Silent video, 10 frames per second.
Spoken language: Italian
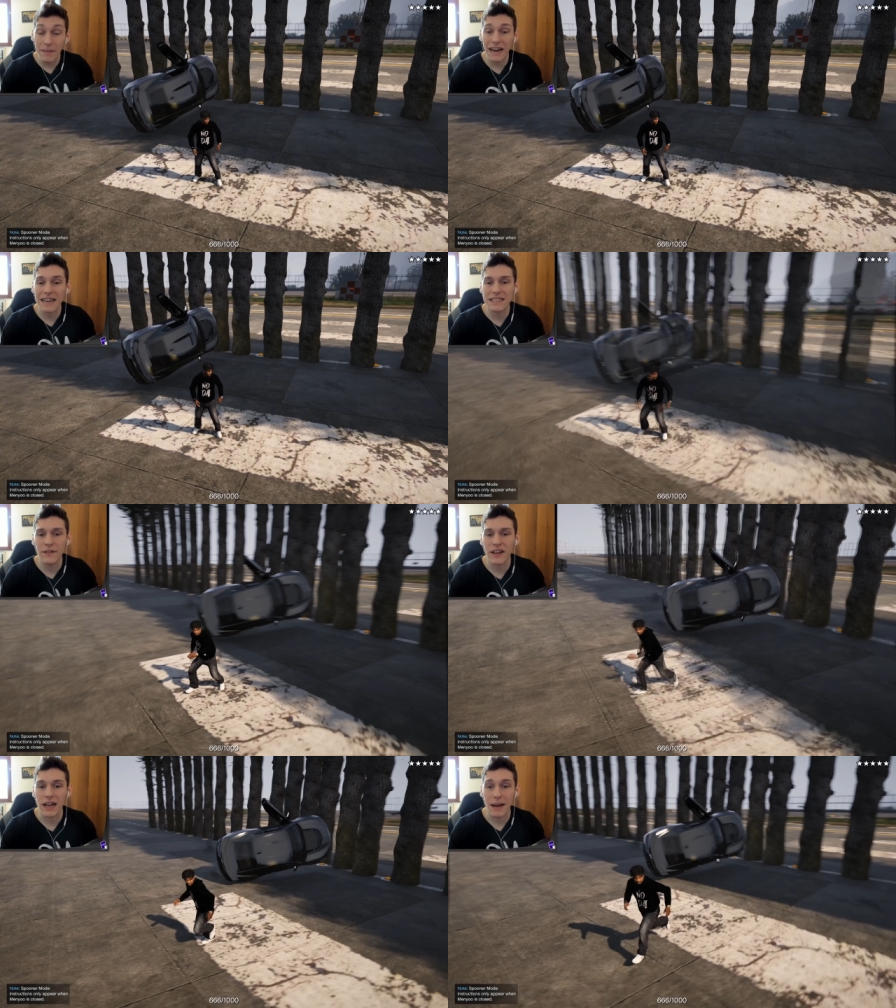cambia la
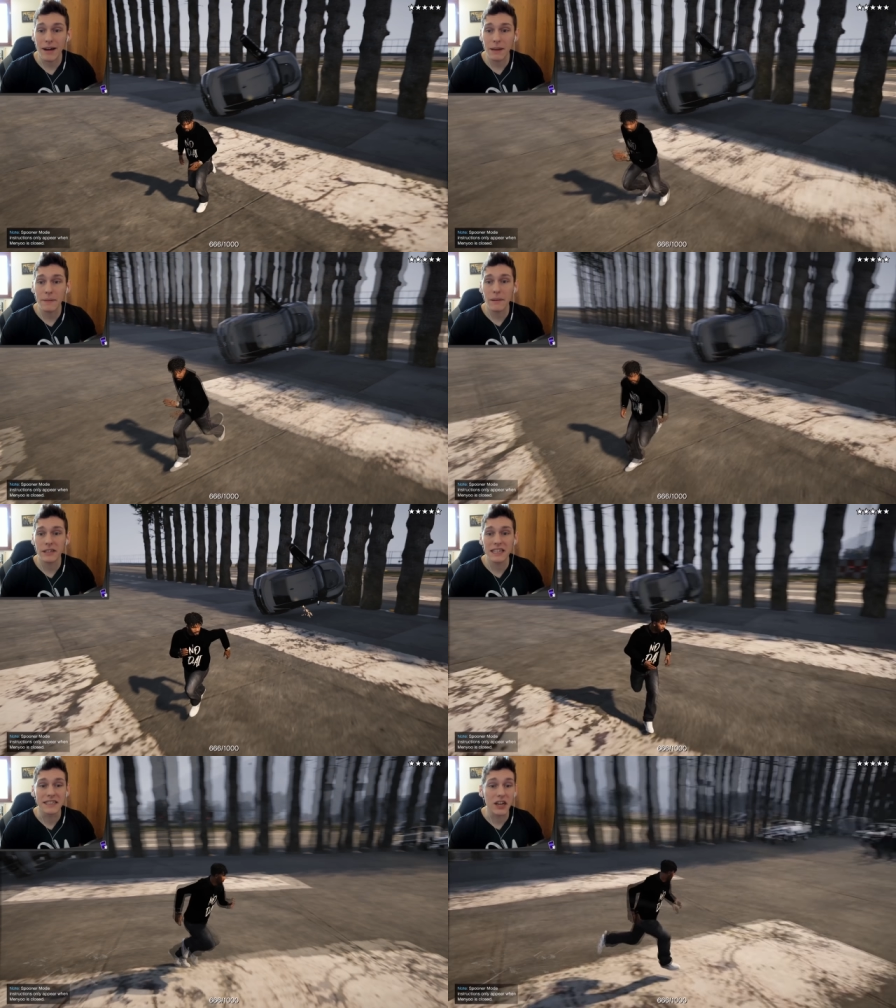classifica Camaro in prima
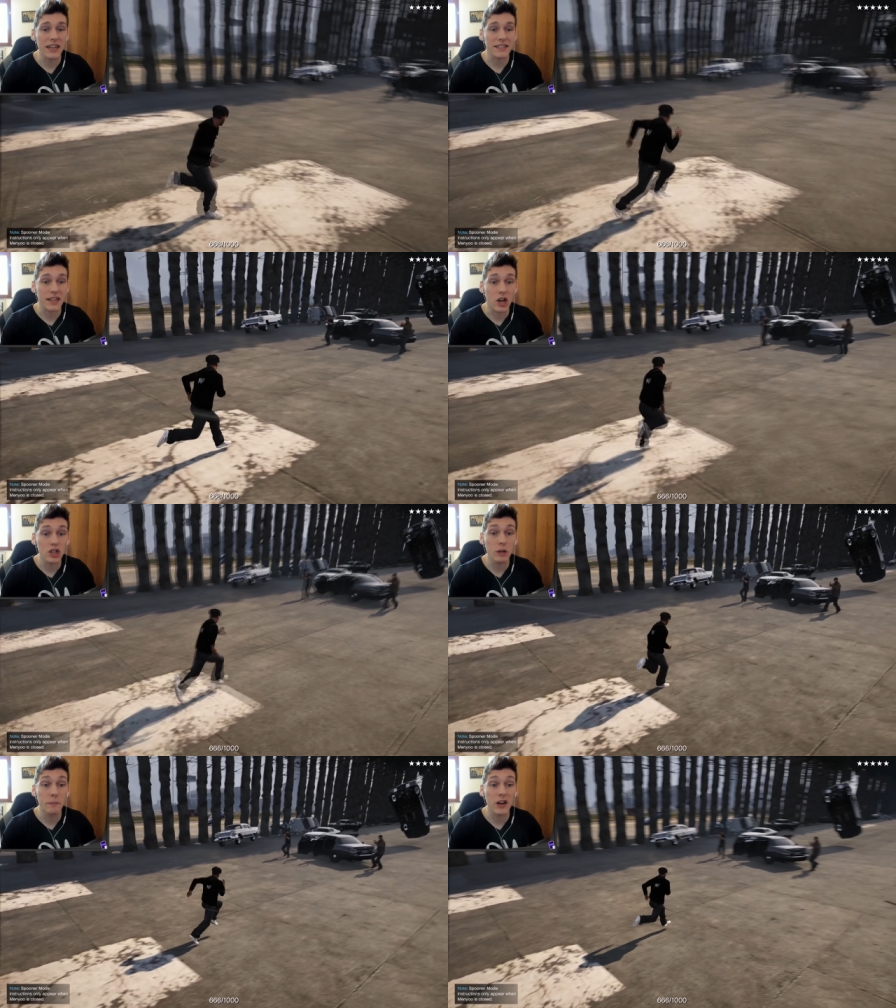posizione
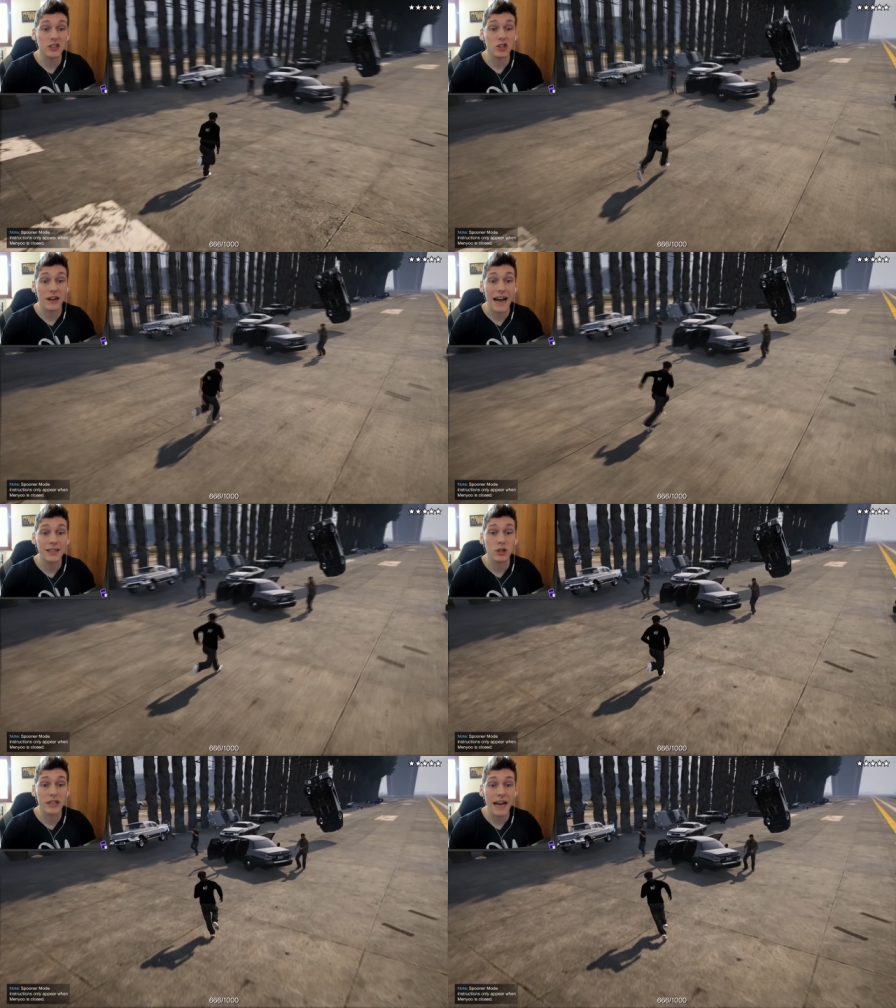Secondo posto
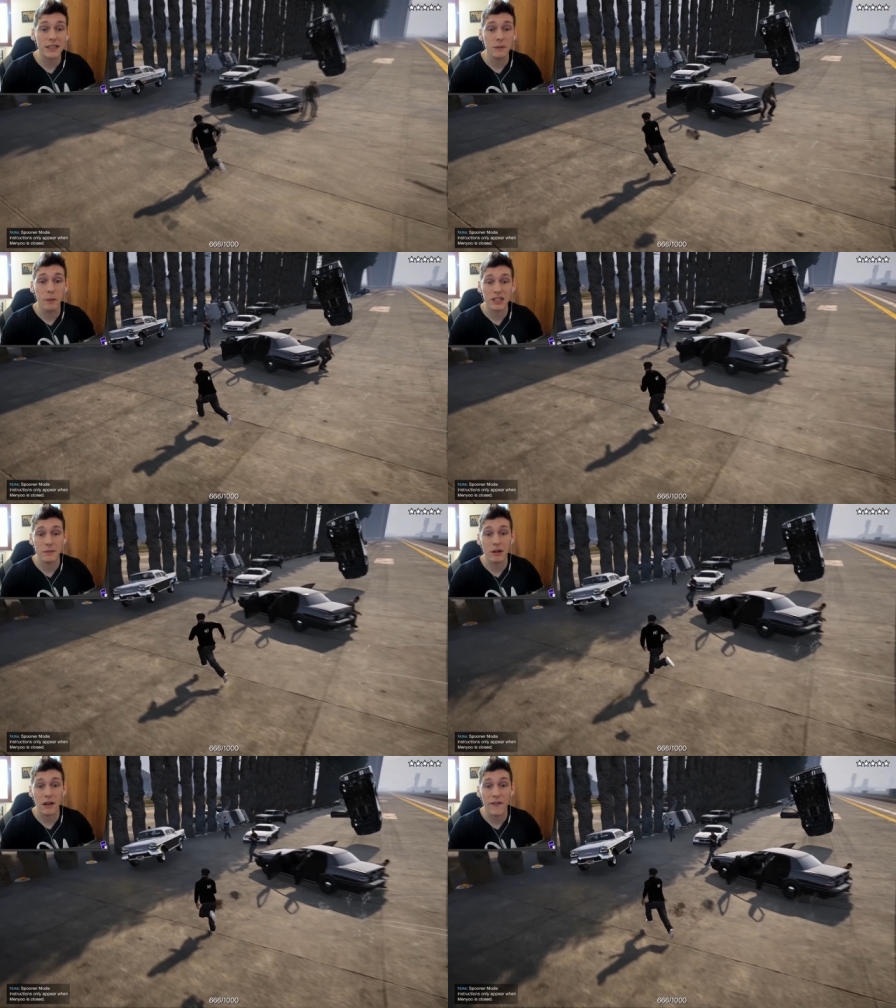Tornado Terzo posto
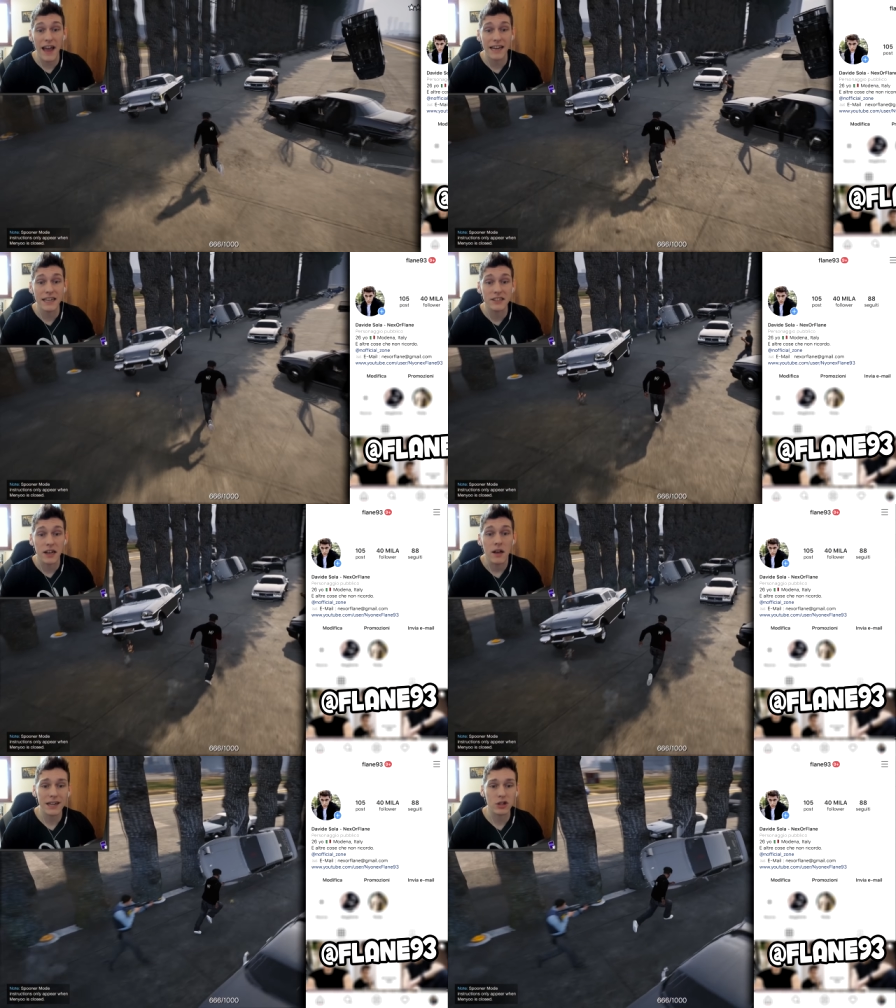abbiamo la
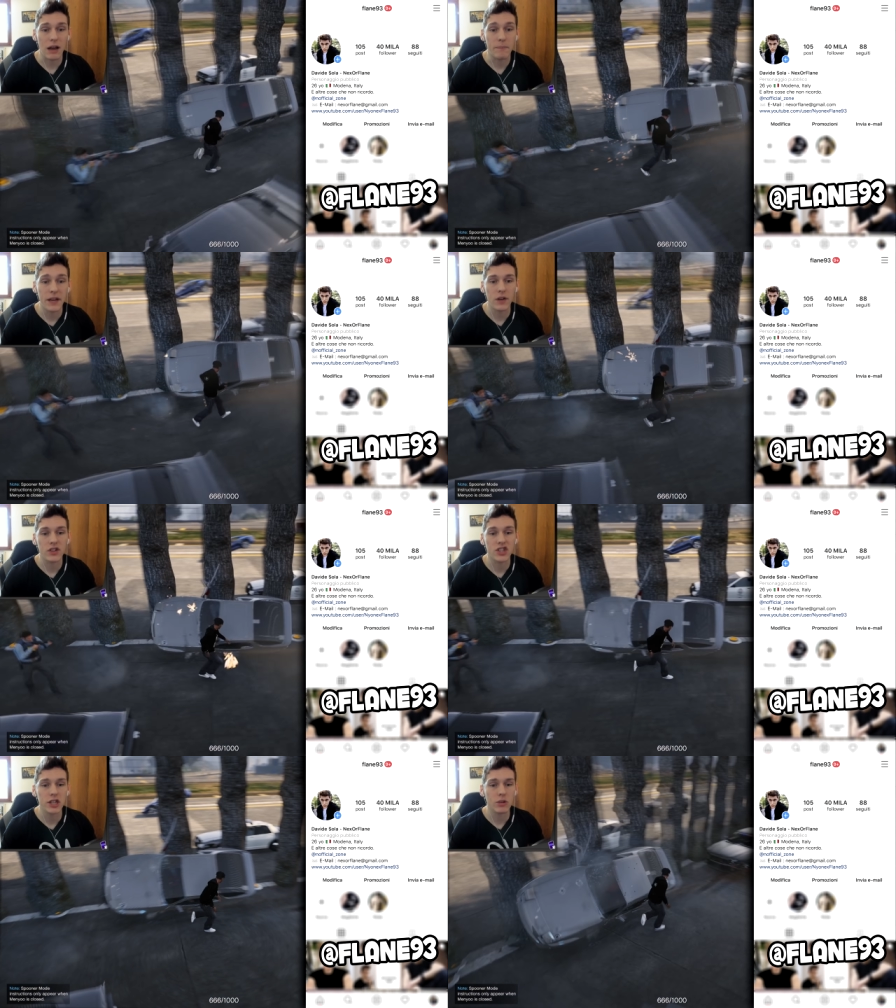Phoenix Quarto la
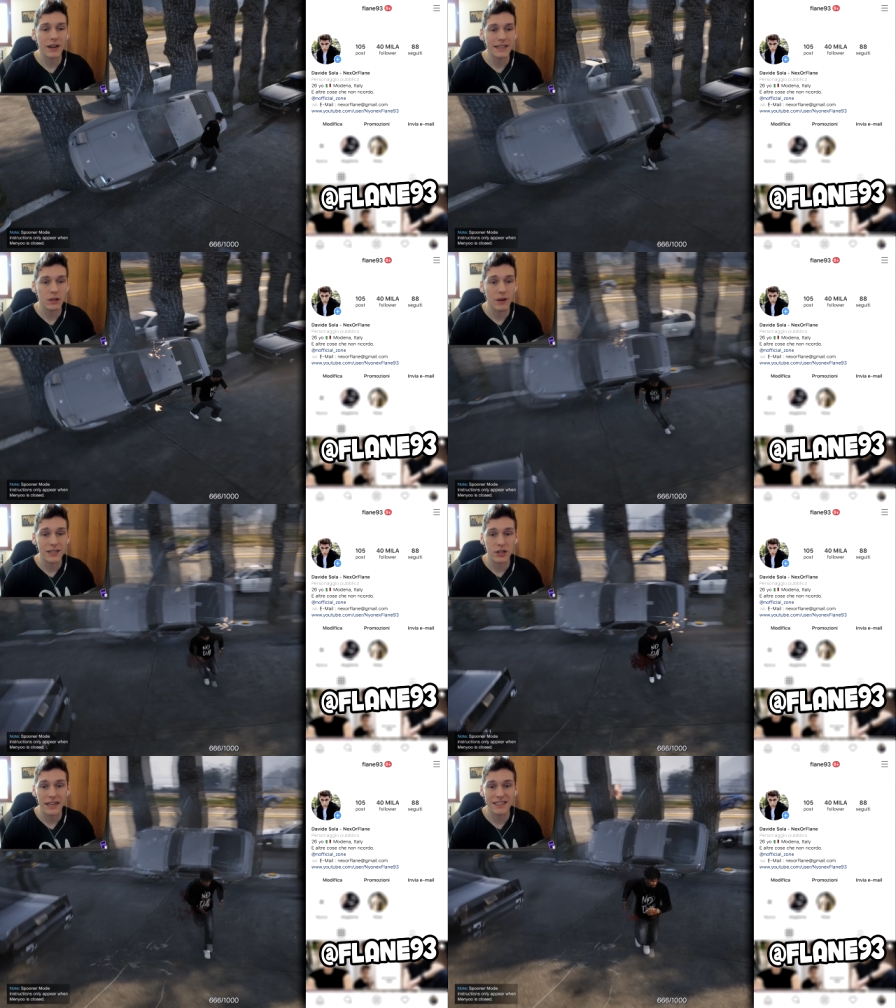P944 in
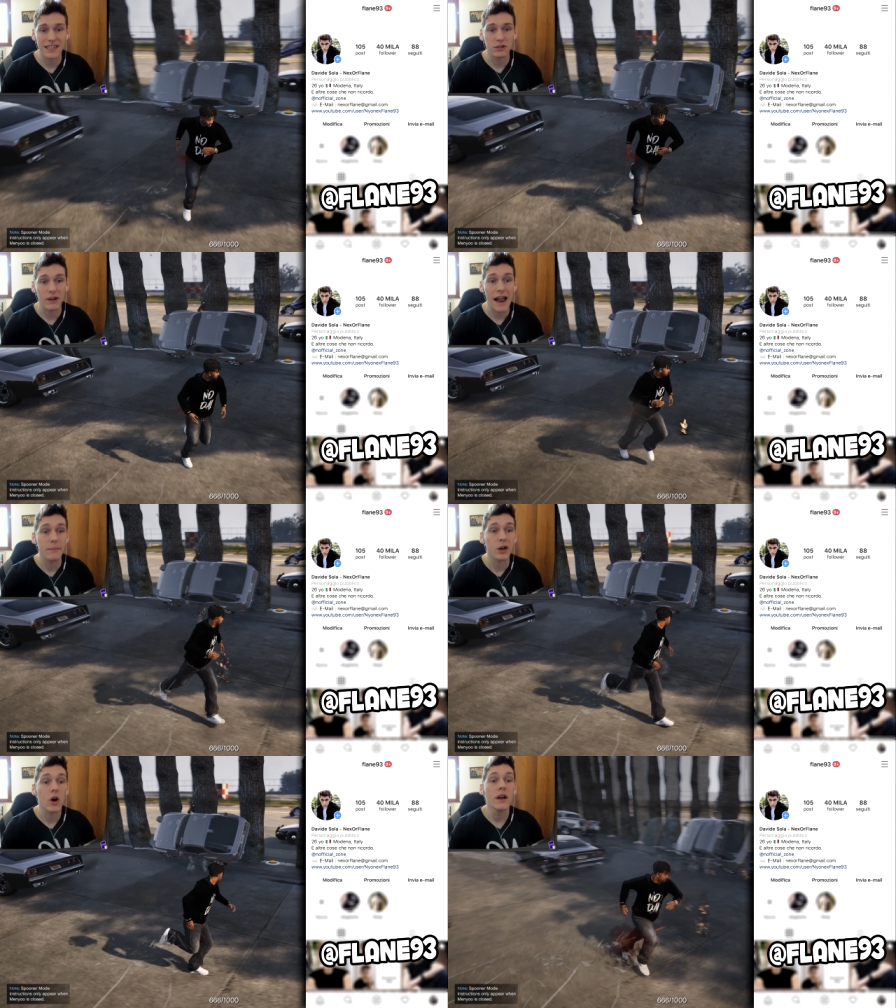cassazione strada in un
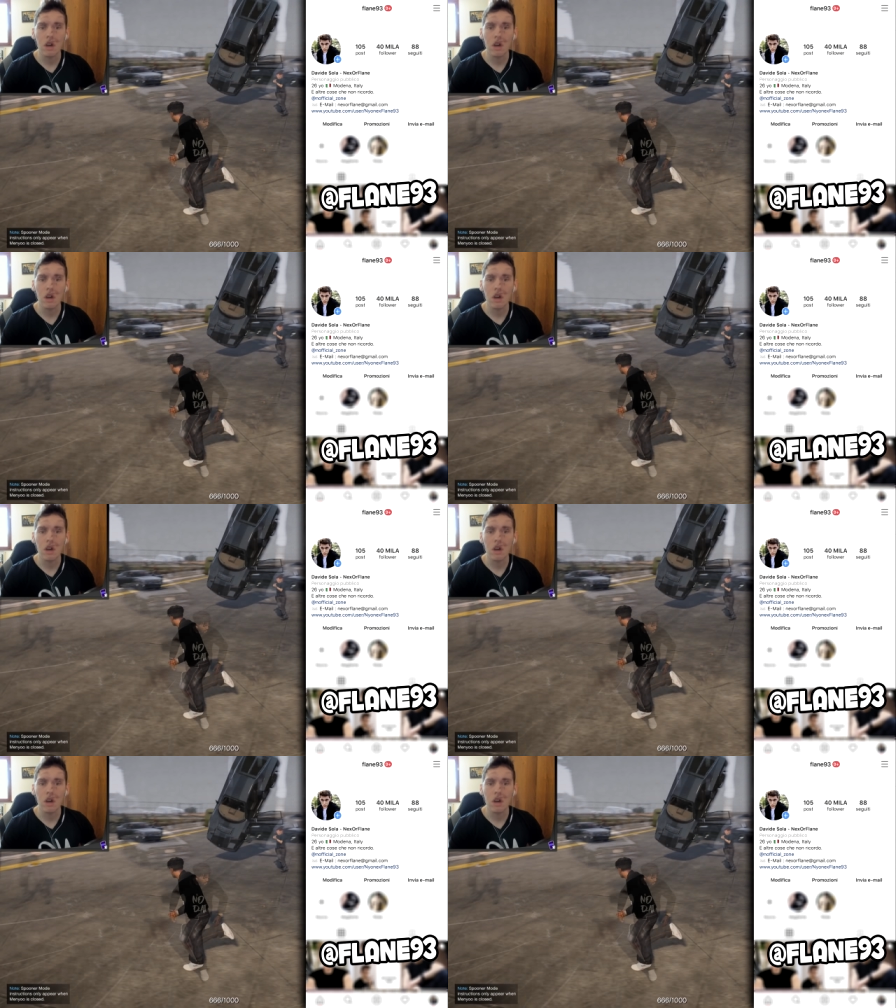albero?